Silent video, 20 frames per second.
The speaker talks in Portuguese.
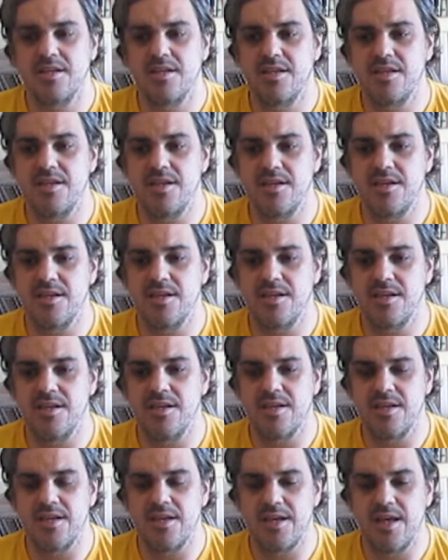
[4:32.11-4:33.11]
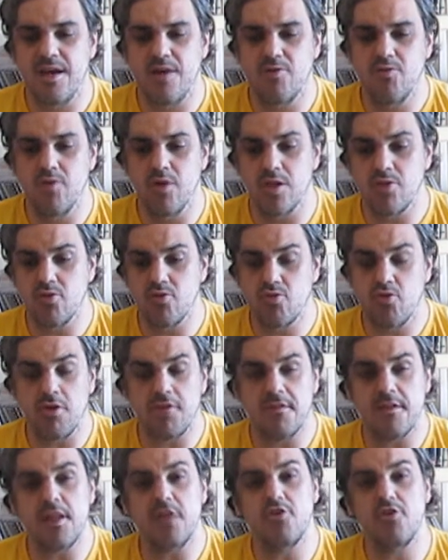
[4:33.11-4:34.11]
Que é a rua
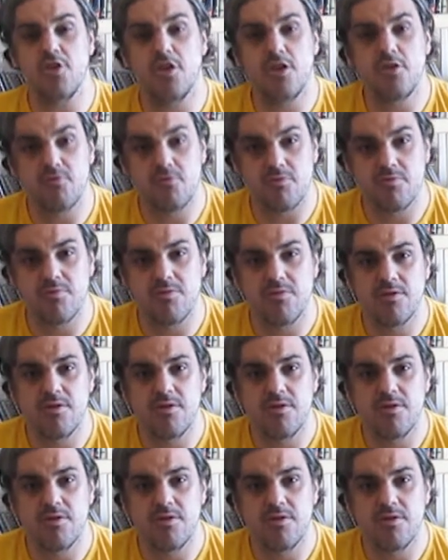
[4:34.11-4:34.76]
Doutor Celestino.